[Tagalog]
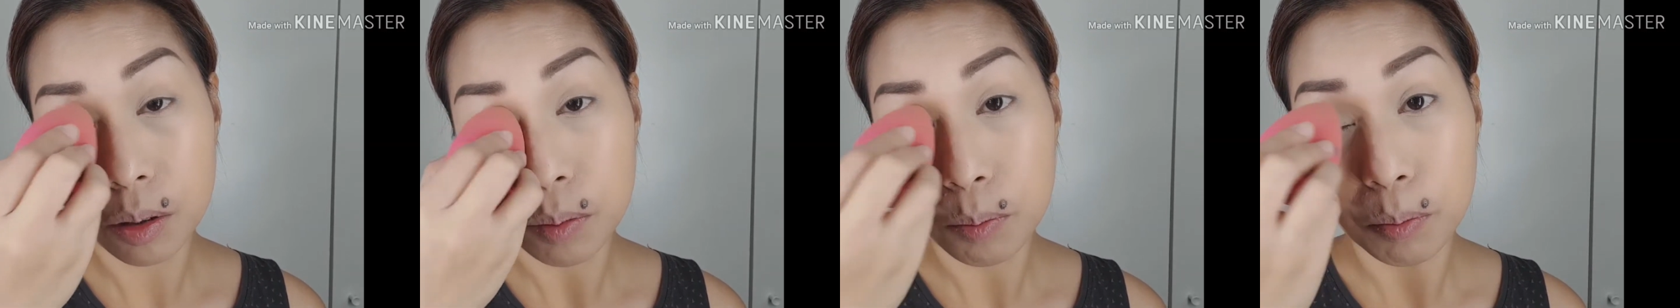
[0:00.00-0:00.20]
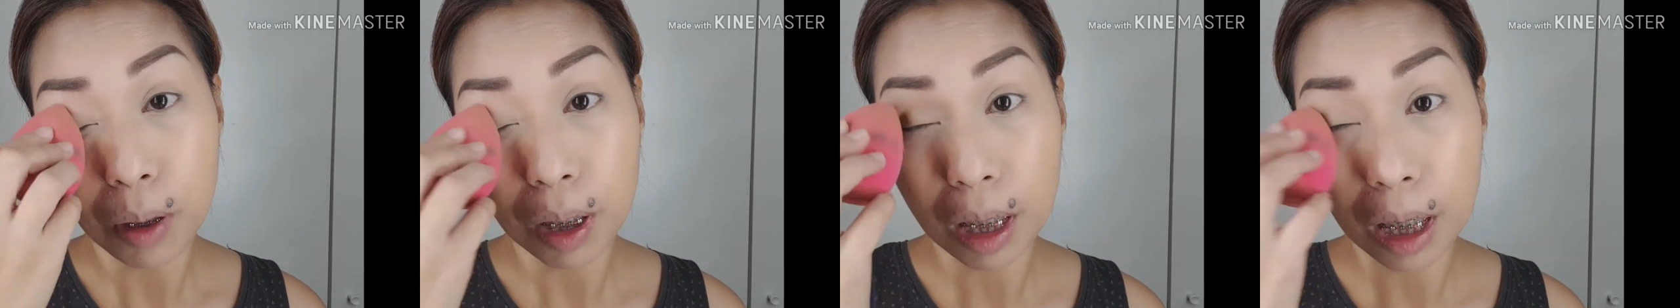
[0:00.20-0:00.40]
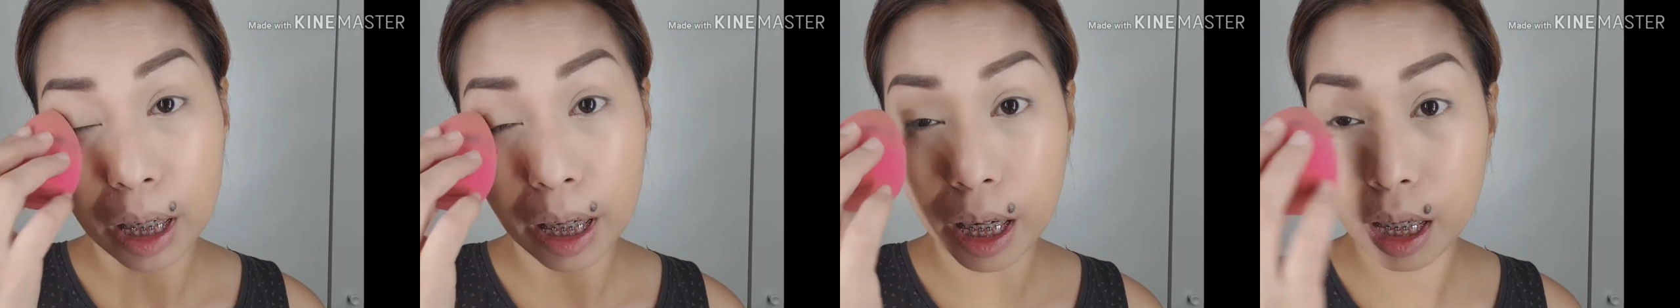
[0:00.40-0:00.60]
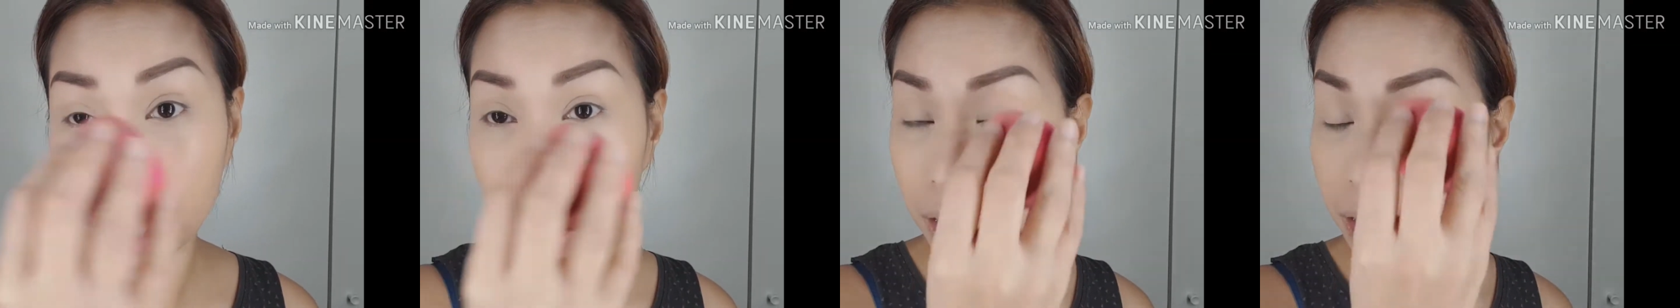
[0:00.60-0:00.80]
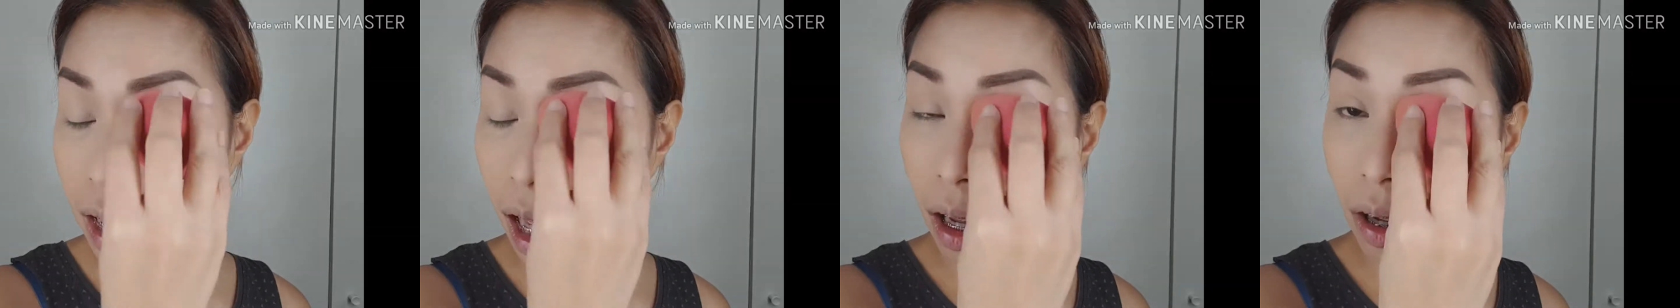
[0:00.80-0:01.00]
Maglagay
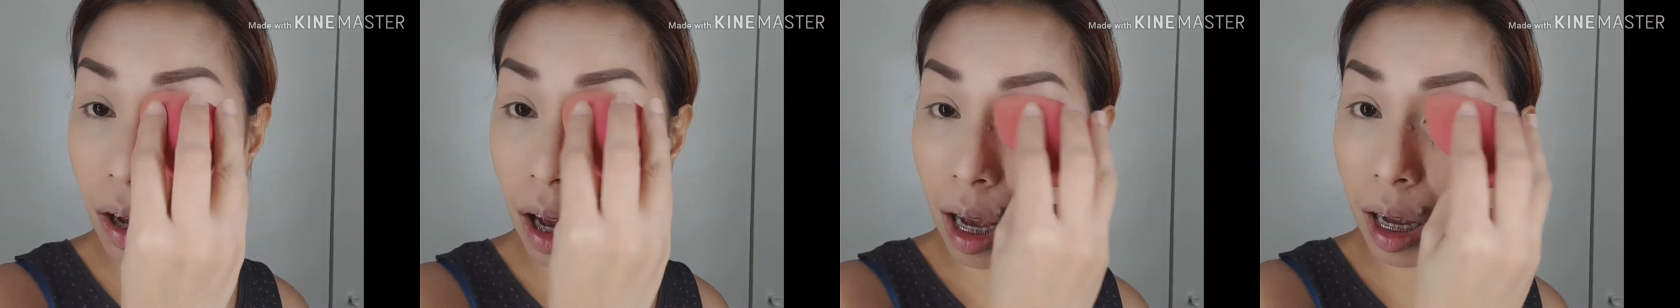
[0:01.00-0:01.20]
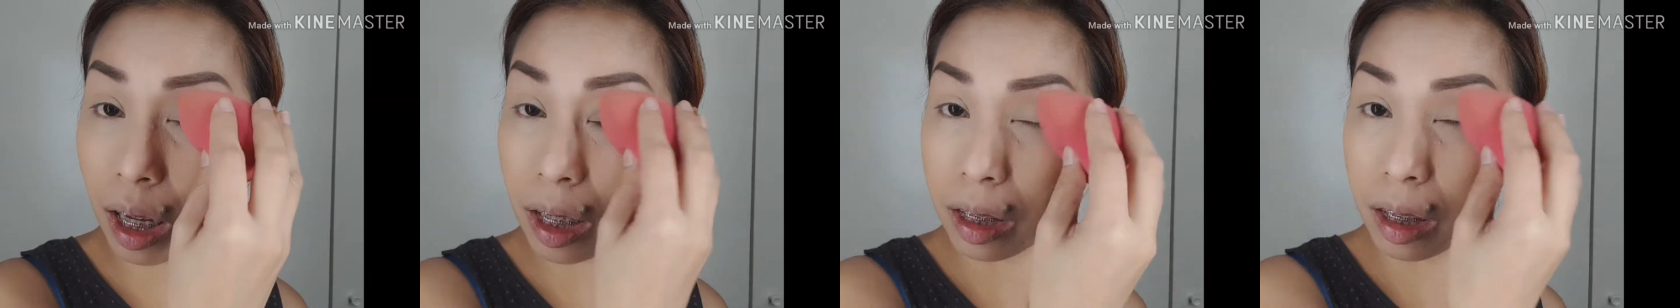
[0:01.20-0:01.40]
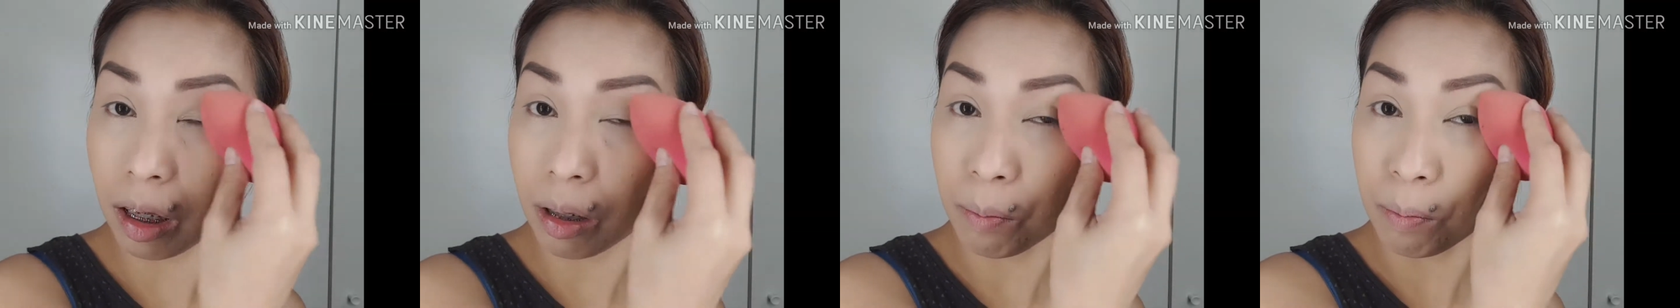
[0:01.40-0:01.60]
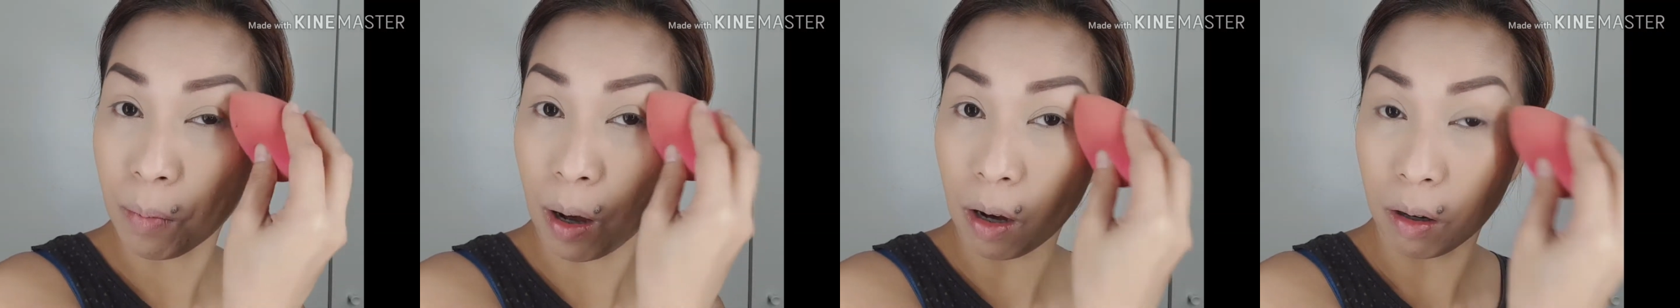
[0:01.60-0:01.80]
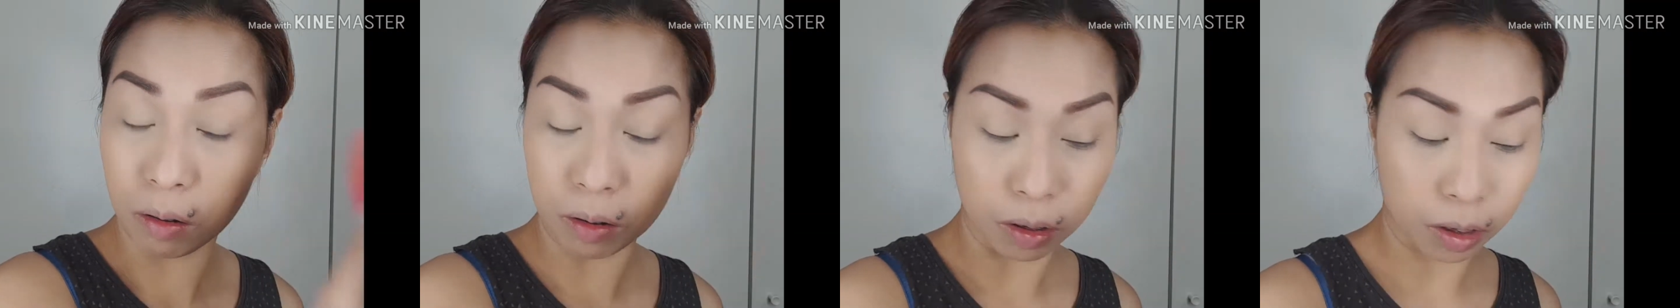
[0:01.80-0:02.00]
na tayo agad ng
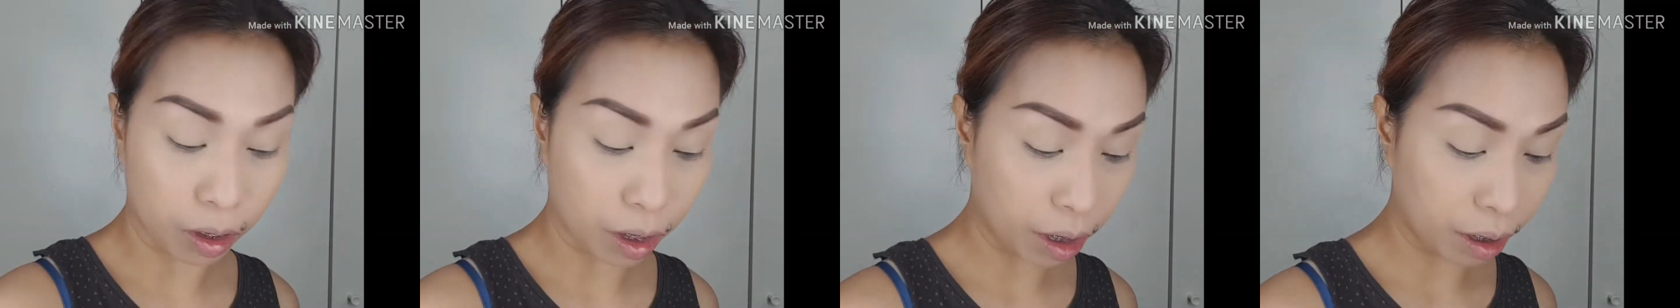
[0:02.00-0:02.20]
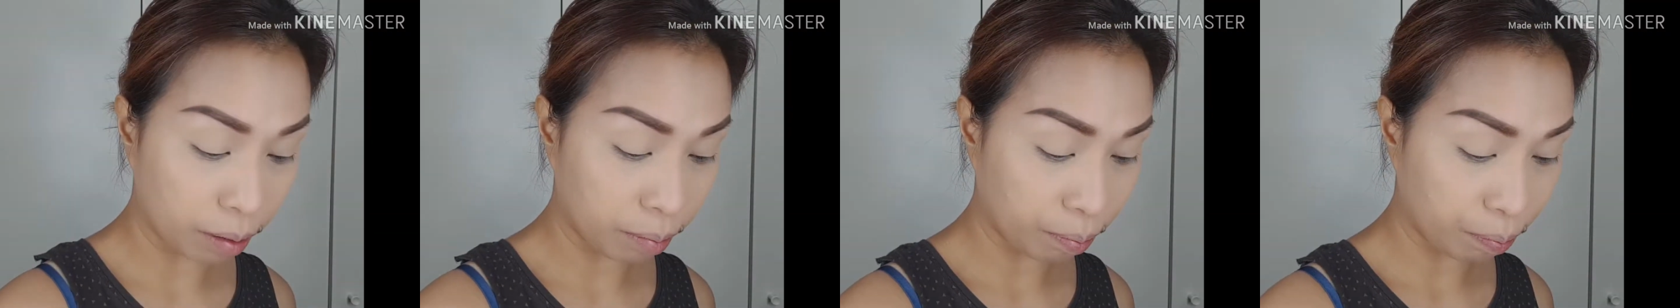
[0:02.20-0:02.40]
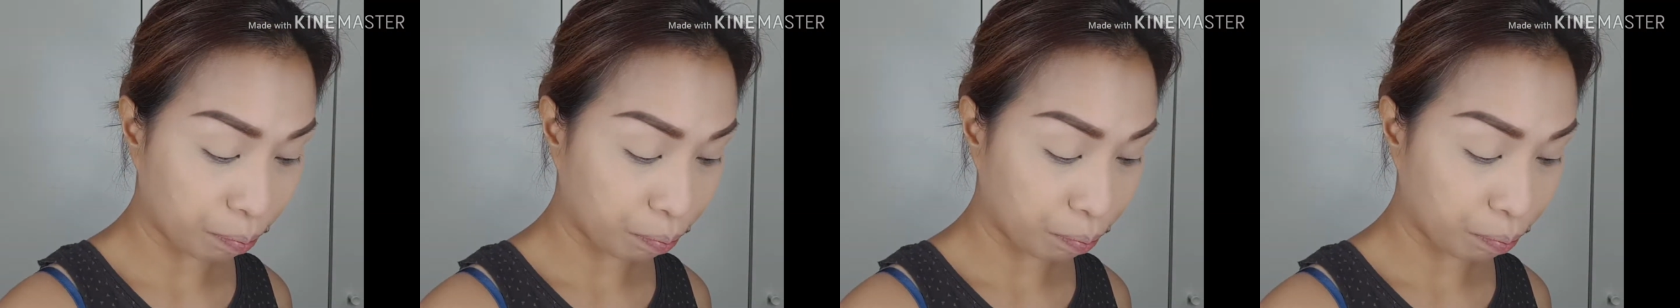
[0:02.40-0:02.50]
powder.